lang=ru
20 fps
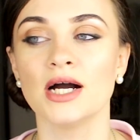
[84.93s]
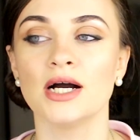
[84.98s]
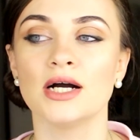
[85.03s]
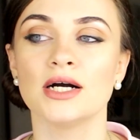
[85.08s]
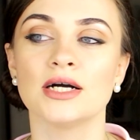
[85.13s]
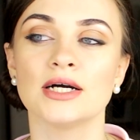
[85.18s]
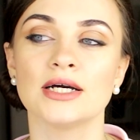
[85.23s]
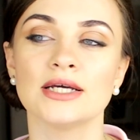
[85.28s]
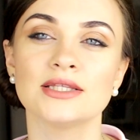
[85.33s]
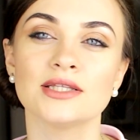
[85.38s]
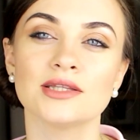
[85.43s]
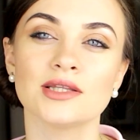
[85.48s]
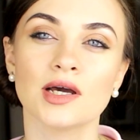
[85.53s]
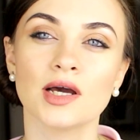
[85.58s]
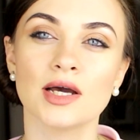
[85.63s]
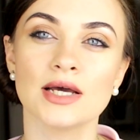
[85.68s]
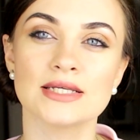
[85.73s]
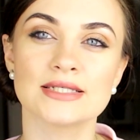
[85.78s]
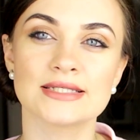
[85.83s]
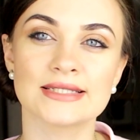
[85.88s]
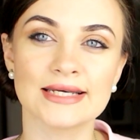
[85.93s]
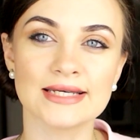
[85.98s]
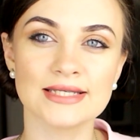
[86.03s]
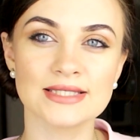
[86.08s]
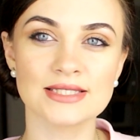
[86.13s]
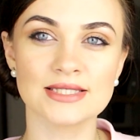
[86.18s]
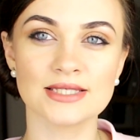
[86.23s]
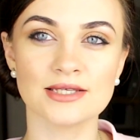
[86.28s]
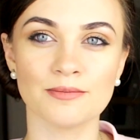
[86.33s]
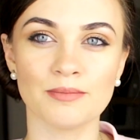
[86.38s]
А это такая,
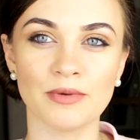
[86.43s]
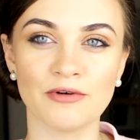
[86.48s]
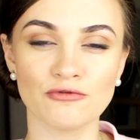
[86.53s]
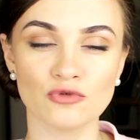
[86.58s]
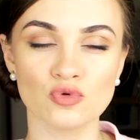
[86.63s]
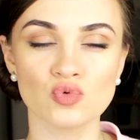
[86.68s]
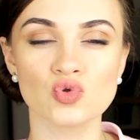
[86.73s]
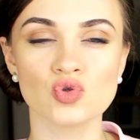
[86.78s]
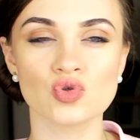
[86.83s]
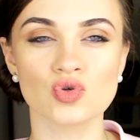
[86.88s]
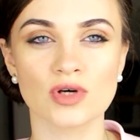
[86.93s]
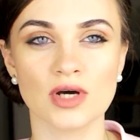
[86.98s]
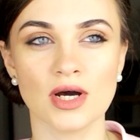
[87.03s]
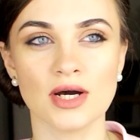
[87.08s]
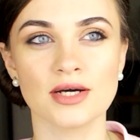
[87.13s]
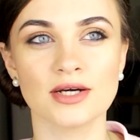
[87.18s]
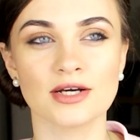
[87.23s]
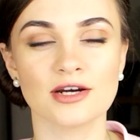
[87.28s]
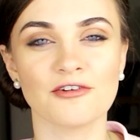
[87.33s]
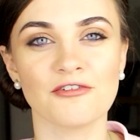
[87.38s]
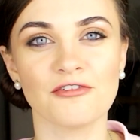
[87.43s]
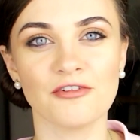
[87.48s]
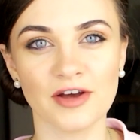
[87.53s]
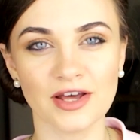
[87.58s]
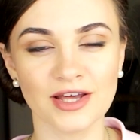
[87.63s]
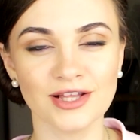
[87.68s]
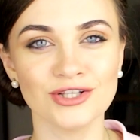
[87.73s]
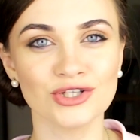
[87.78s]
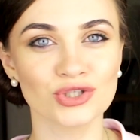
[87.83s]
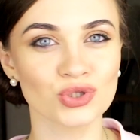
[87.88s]
знаете, по вкусу, как и
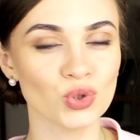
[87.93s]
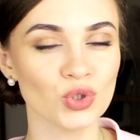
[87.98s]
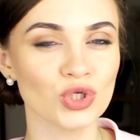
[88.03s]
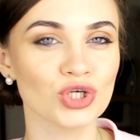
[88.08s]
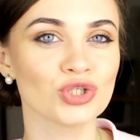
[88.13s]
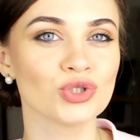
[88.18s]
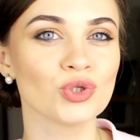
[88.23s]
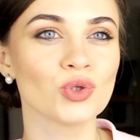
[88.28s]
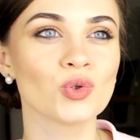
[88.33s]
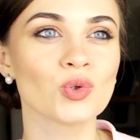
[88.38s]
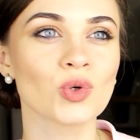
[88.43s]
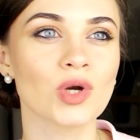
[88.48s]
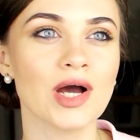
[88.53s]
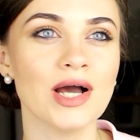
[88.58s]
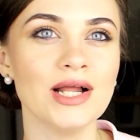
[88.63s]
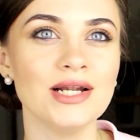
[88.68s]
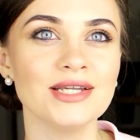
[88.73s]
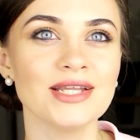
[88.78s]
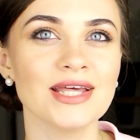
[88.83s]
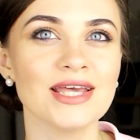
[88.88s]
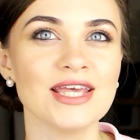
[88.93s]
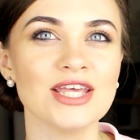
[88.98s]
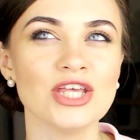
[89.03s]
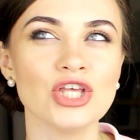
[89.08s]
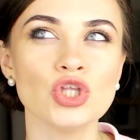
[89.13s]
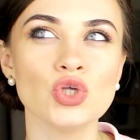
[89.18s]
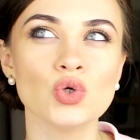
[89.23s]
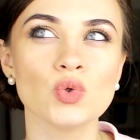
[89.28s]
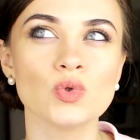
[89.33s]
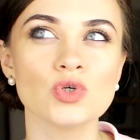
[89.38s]
Рафаэла, только натуральная и
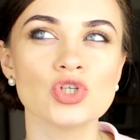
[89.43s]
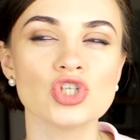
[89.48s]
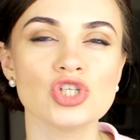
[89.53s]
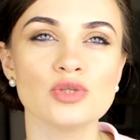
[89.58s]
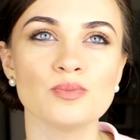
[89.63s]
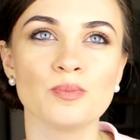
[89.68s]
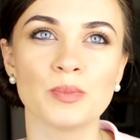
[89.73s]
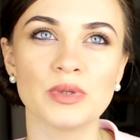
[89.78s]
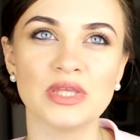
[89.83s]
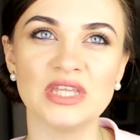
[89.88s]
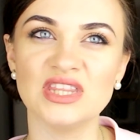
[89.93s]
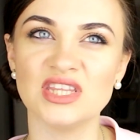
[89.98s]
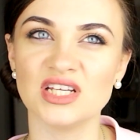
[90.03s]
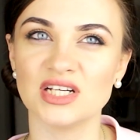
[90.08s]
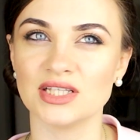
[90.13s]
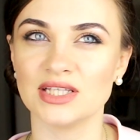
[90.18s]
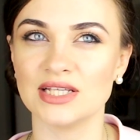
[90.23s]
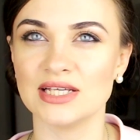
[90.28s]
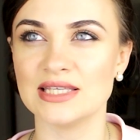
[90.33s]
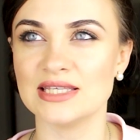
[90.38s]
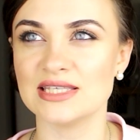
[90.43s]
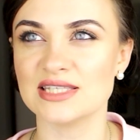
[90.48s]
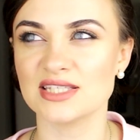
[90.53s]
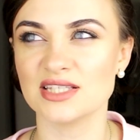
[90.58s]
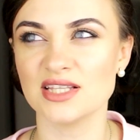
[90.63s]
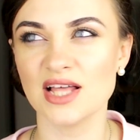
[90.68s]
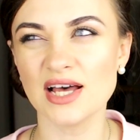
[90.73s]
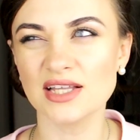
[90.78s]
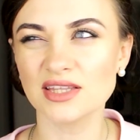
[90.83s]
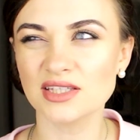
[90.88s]
не очень приторная, не
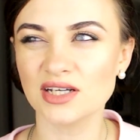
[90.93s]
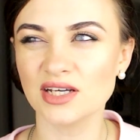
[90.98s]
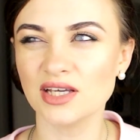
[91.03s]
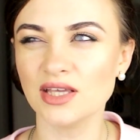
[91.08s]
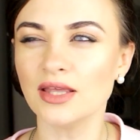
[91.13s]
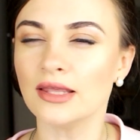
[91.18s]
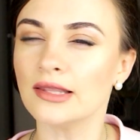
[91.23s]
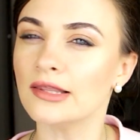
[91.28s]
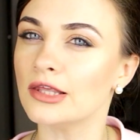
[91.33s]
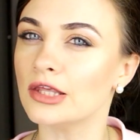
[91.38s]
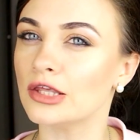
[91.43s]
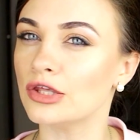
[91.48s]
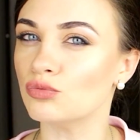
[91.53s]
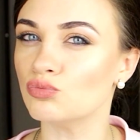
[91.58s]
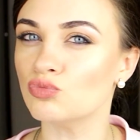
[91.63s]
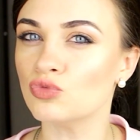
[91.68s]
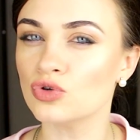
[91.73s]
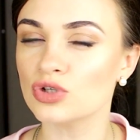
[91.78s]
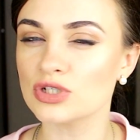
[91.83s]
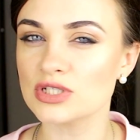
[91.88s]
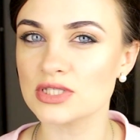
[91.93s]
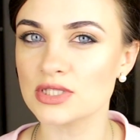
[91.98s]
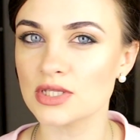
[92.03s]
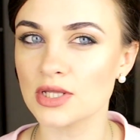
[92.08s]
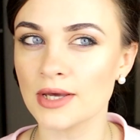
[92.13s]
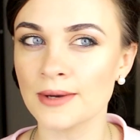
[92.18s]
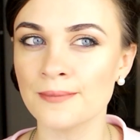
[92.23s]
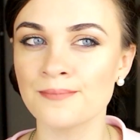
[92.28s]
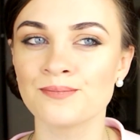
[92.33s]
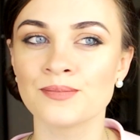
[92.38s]
сладкая и не
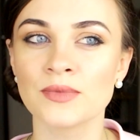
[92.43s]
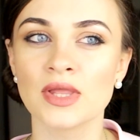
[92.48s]
химозная.